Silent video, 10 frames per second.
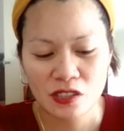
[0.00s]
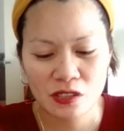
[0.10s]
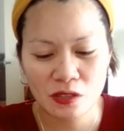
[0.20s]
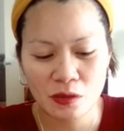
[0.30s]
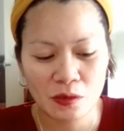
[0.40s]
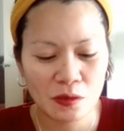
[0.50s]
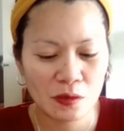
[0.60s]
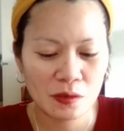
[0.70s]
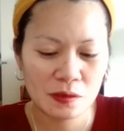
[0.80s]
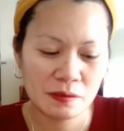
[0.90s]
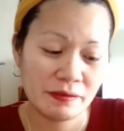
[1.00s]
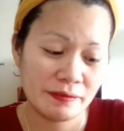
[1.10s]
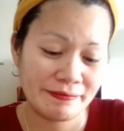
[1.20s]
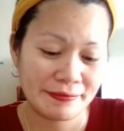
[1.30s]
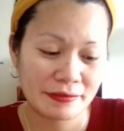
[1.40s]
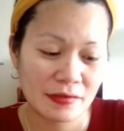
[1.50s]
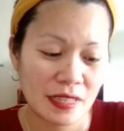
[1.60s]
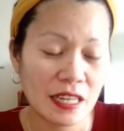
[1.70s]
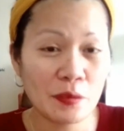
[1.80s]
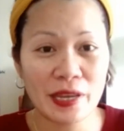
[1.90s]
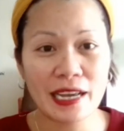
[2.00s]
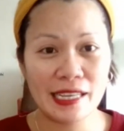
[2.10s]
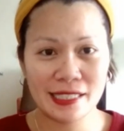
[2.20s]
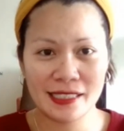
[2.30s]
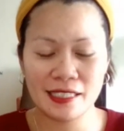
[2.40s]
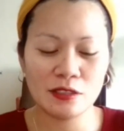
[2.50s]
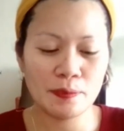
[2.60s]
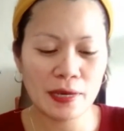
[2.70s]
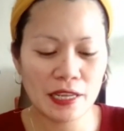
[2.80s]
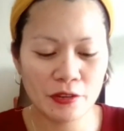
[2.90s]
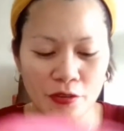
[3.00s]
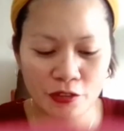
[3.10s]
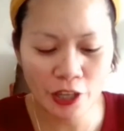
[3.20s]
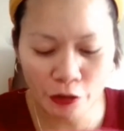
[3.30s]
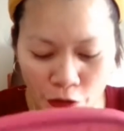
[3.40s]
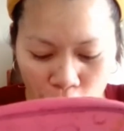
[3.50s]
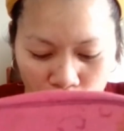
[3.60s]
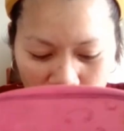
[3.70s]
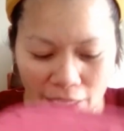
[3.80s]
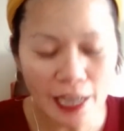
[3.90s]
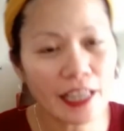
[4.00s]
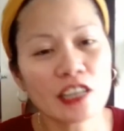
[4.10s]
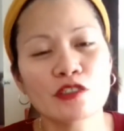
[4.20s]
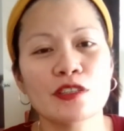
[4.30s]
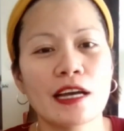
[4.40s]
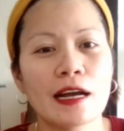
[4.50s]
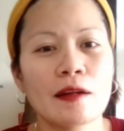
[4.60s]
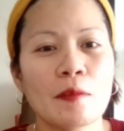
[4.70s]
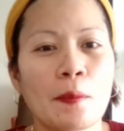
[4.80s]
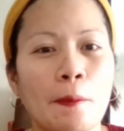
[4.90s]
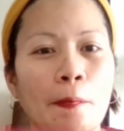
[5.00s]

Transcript: So, anyway guys, ito pala yung ano ko, yung lagayan ko ng